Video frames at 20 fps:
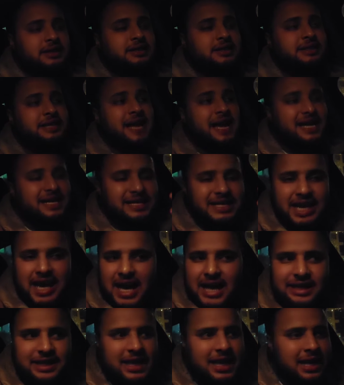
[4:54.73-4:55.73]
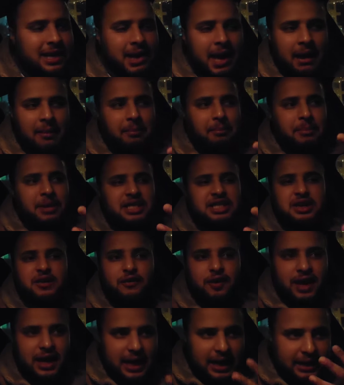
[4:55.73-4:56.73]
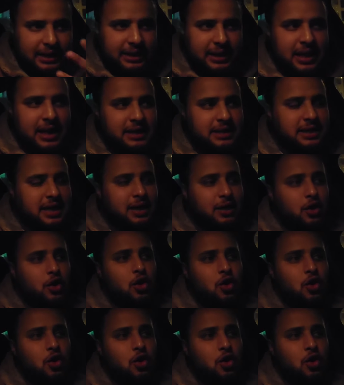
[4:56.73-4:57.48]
دار شي حاجه اللي عمر شي فرقه داتها